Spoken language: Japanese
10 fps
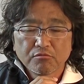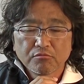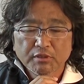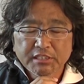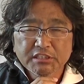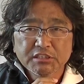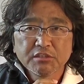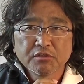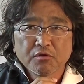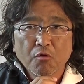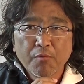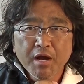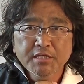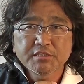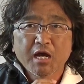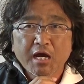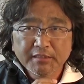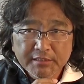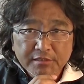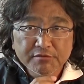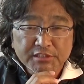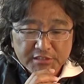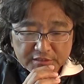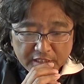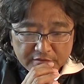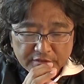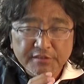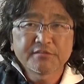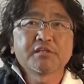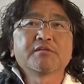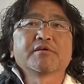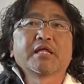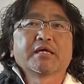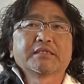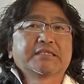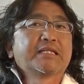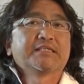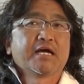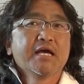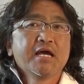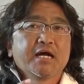私オファーしたあなたの人格を否定されたわけじゃないじゃん。